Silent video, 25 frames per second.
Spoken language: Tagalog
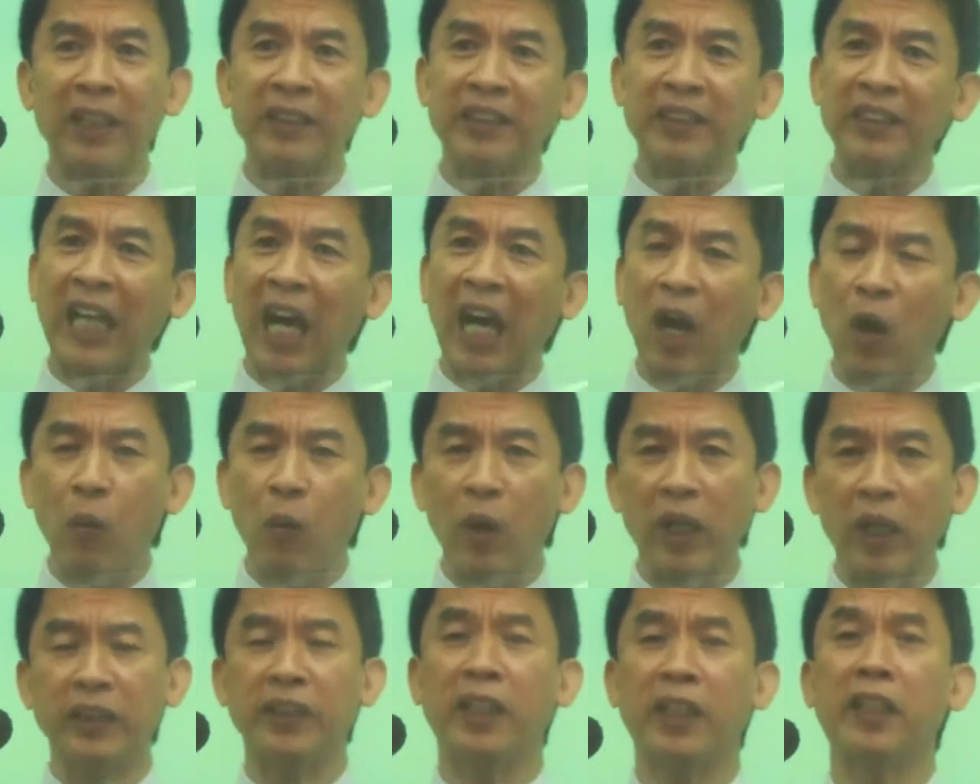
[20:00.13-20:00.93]

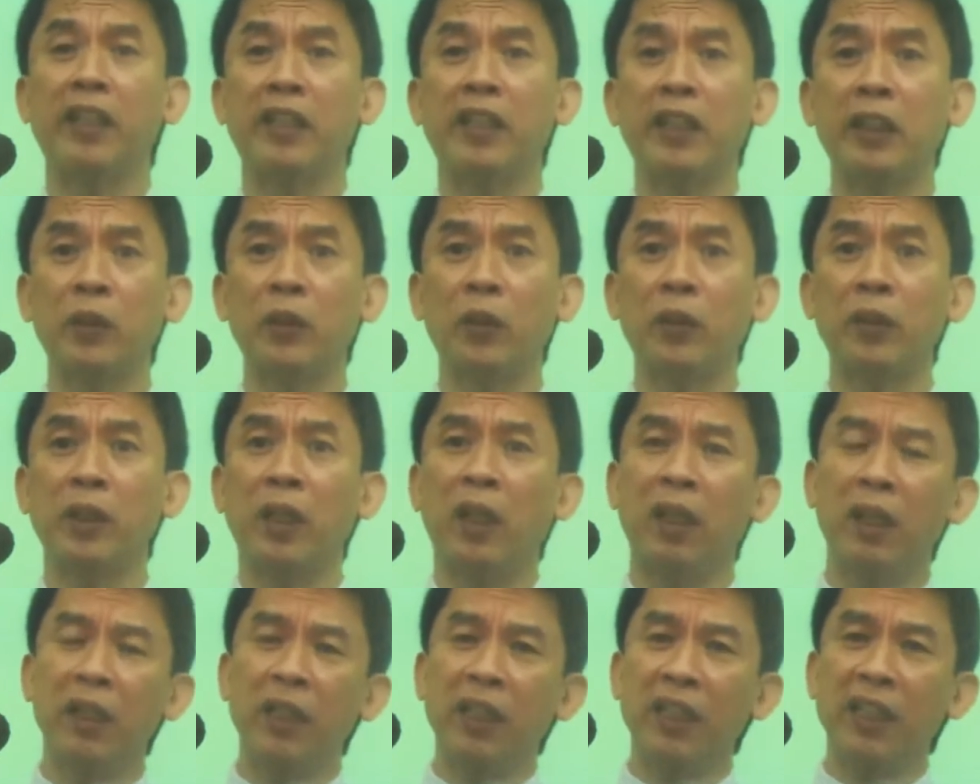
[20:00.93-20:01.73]
tawag nila dito
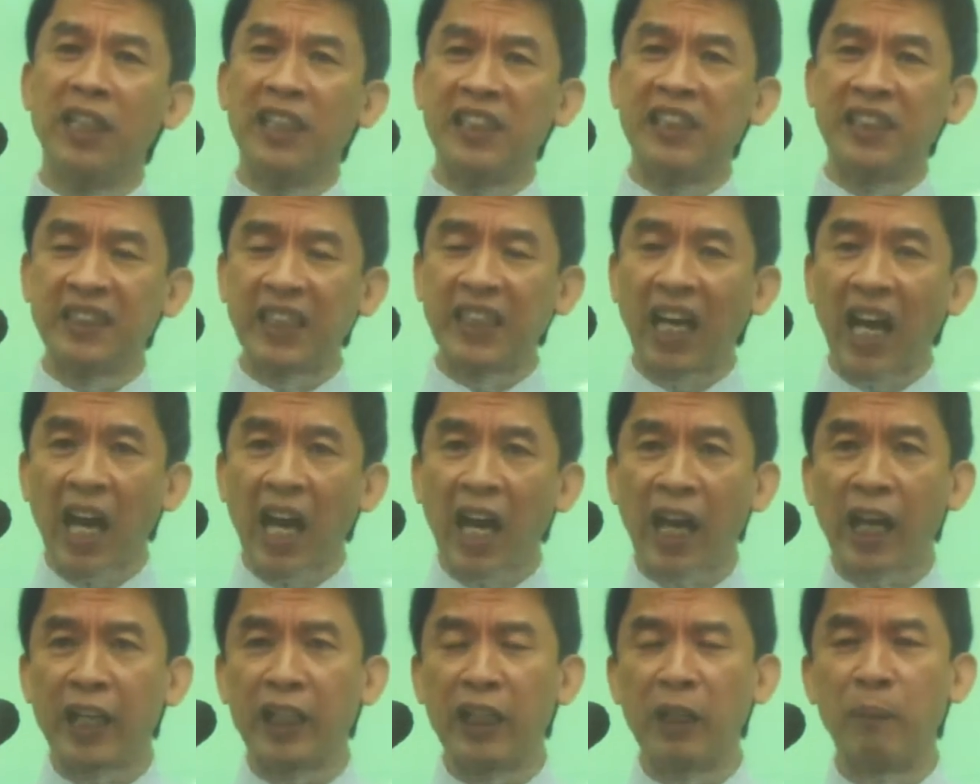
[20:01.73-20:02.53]
na
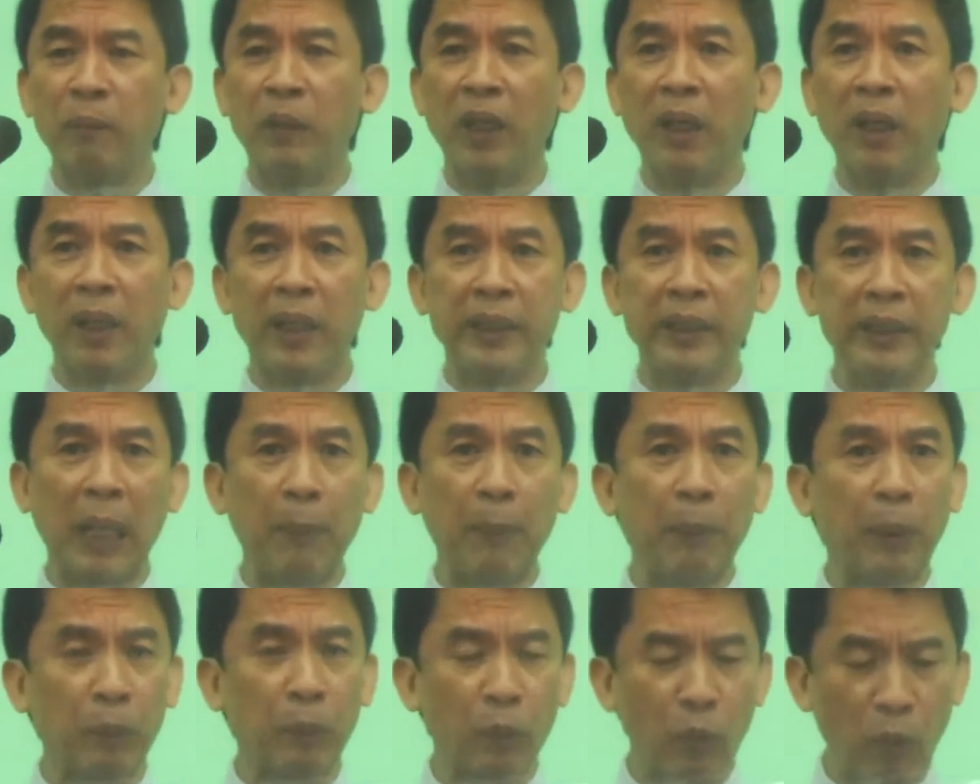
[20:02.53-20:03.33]
listahan ng mga
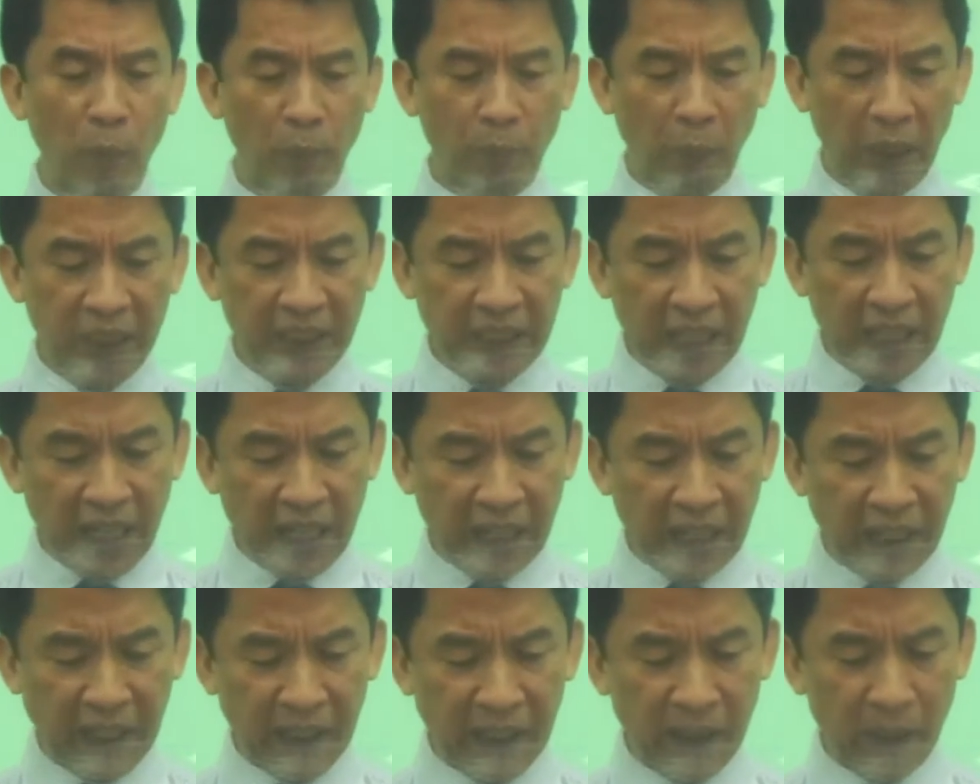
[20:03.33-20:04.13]
dapat mong
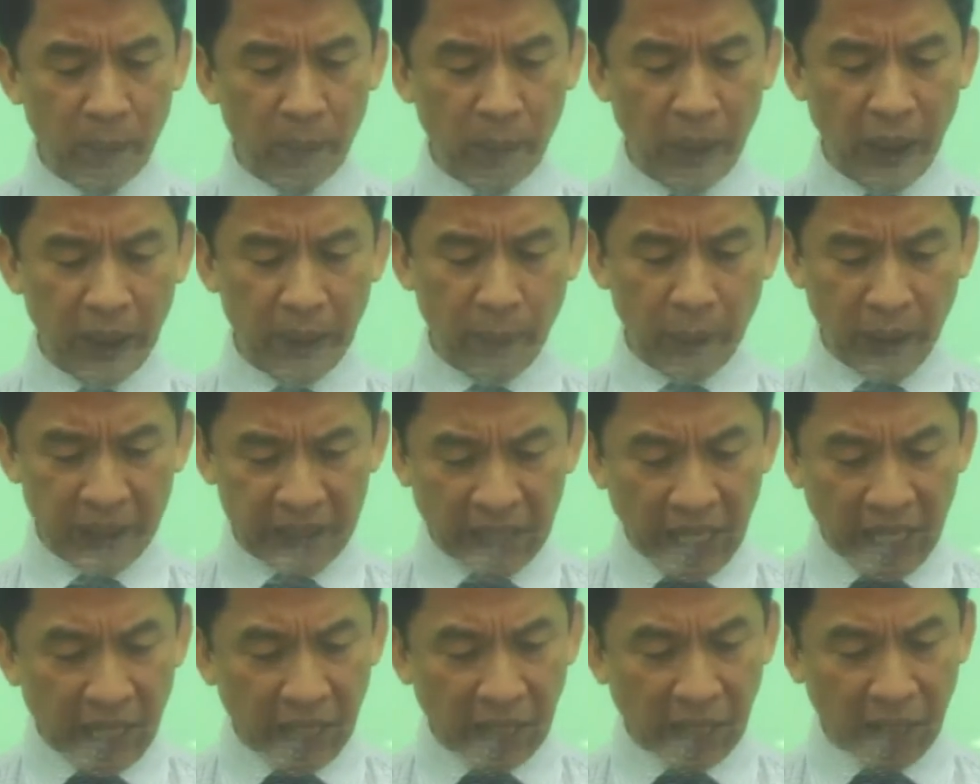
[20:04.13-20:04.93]
bayaran, bay,
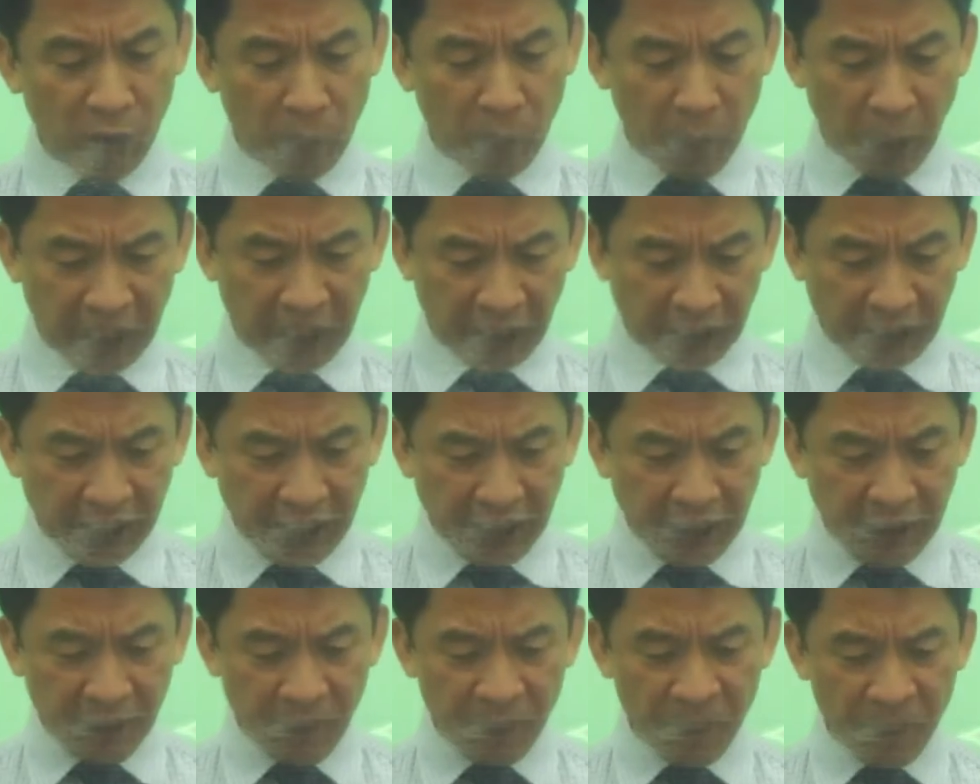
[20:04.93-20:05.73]
bayaran o
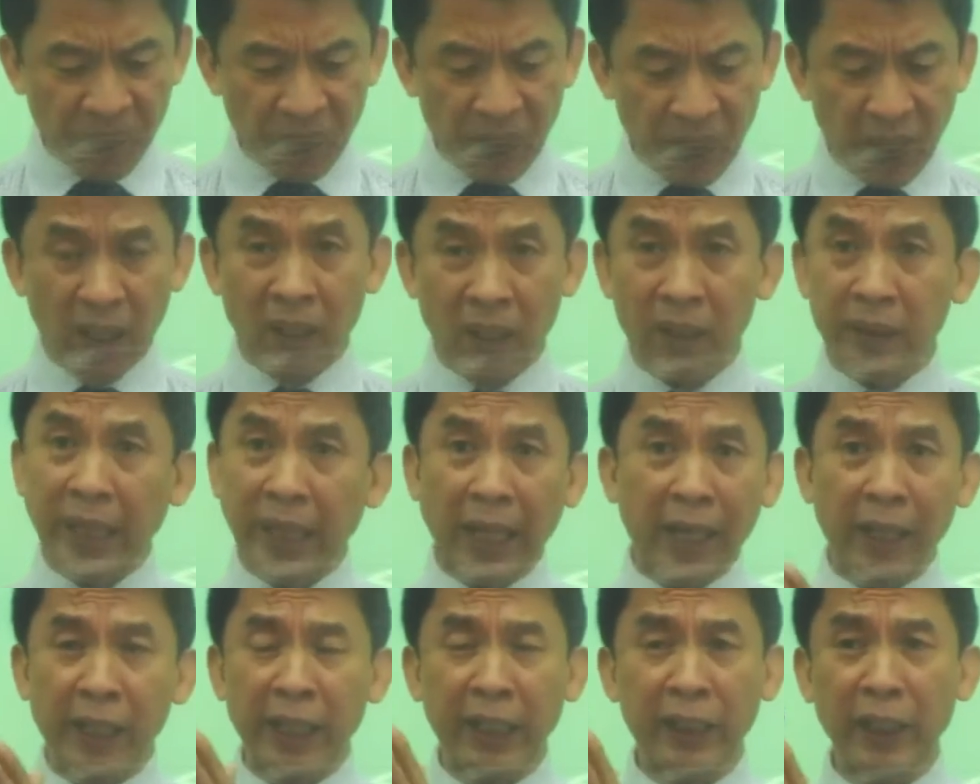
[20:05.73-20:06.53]
bayarin
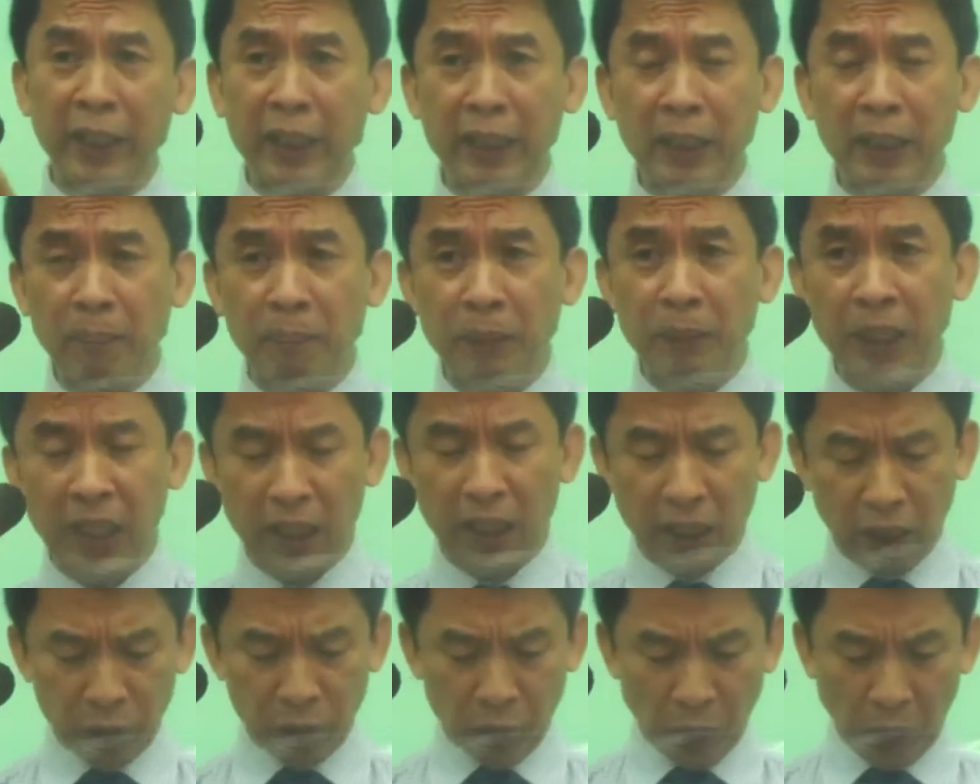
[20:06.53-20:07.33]
dahil ikay
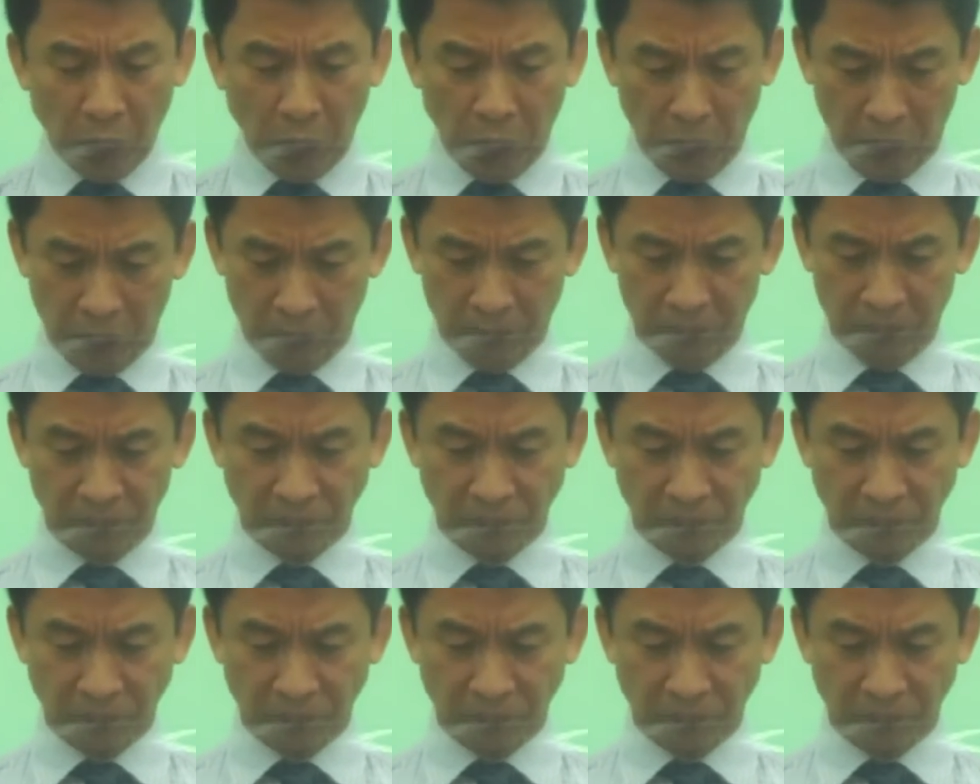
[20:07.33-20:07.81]
kabilang doon.